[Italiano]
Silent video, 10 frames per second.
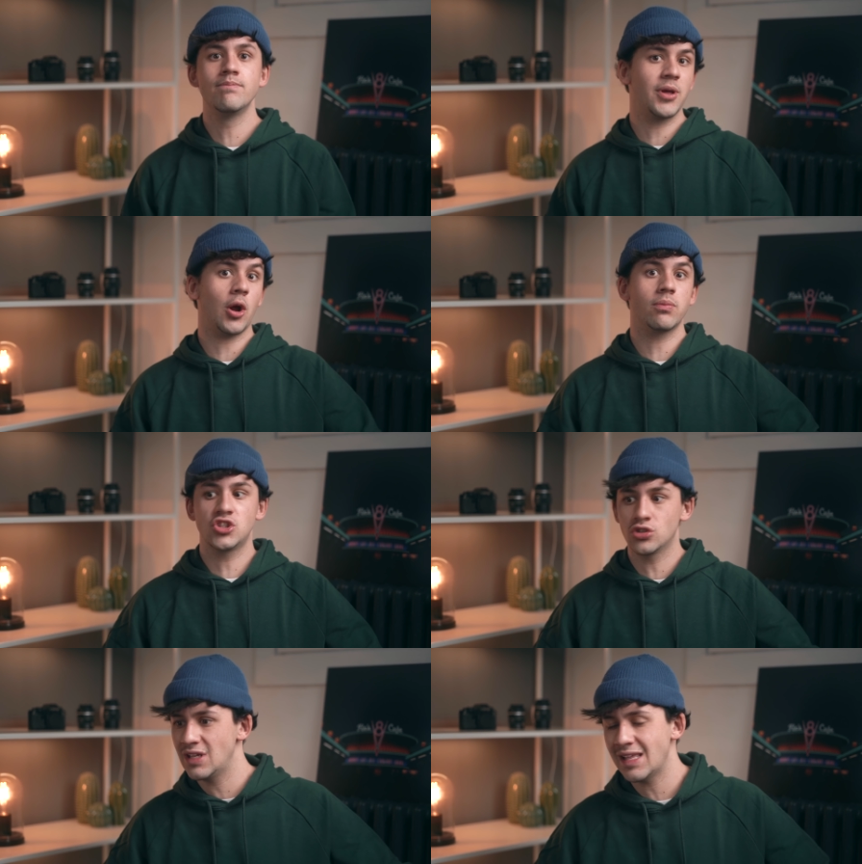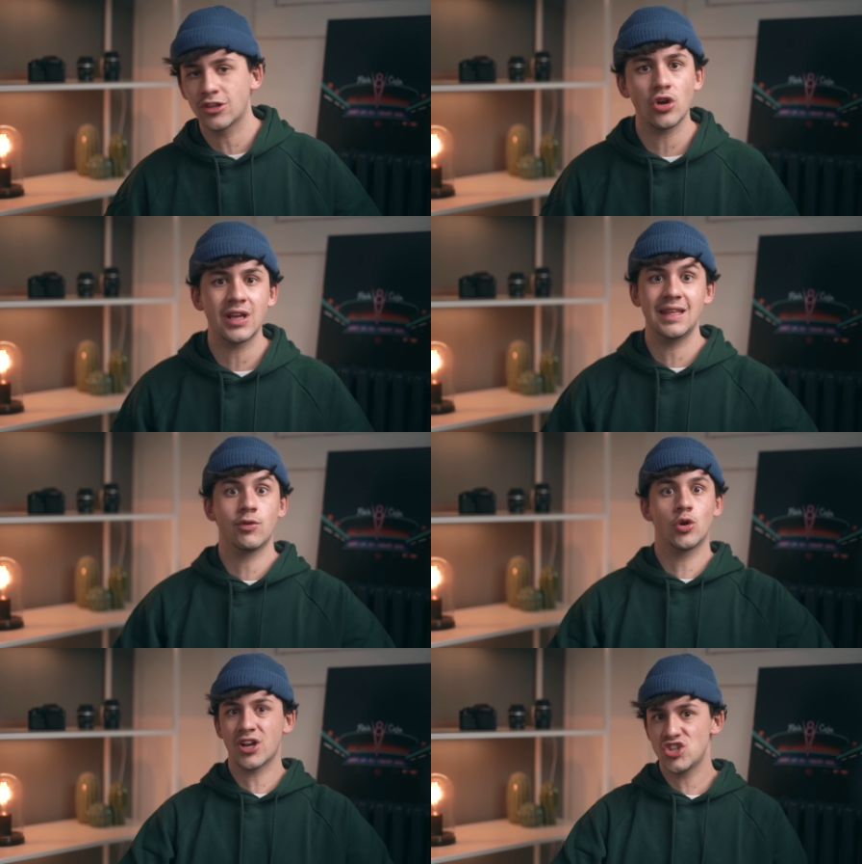però ci sono degli attori che
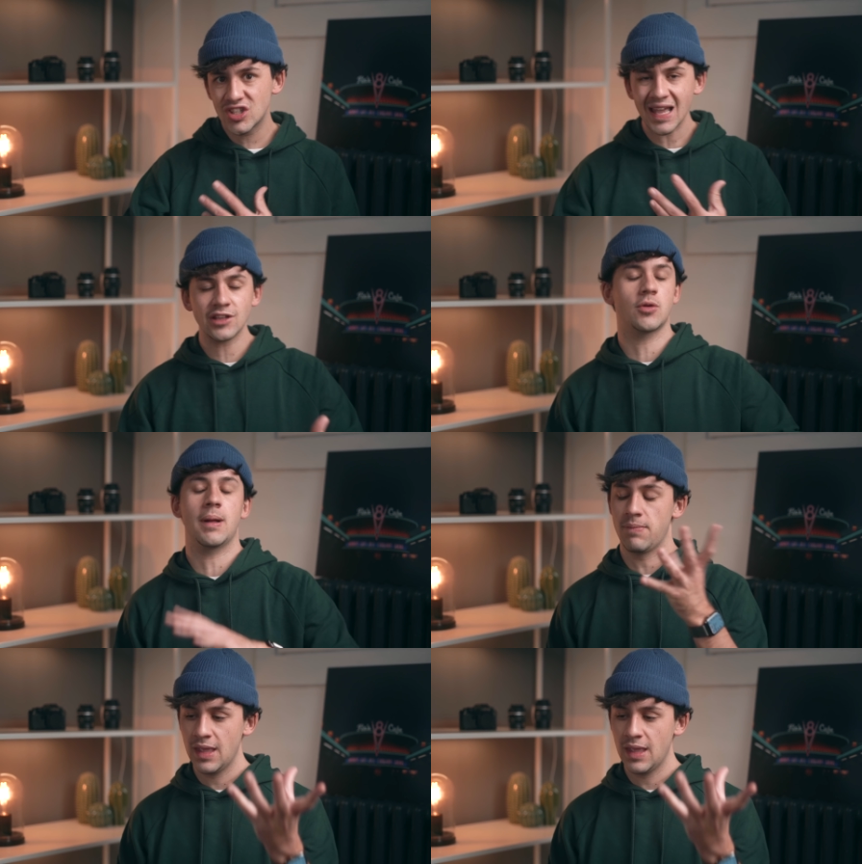devono recitare, insomma